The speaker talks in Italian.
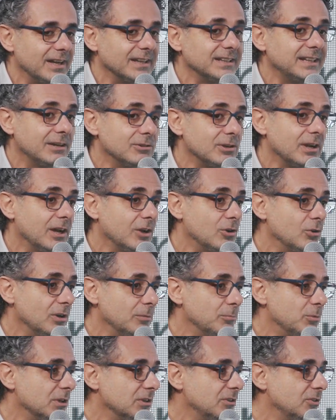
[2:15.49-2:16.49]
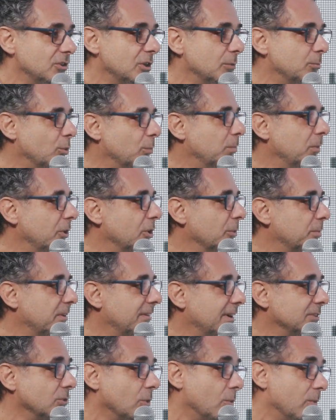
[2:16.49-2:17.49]
Ed è una collaborazione
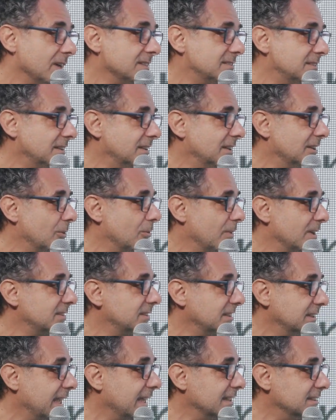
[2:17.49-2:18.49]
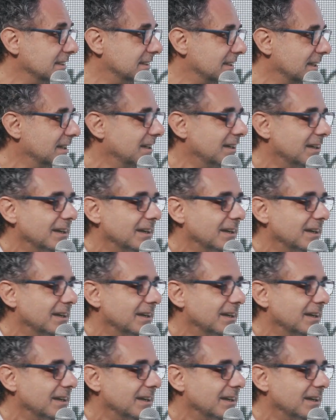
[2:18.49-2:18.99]
pubblico-privato quasi, quasi inedita,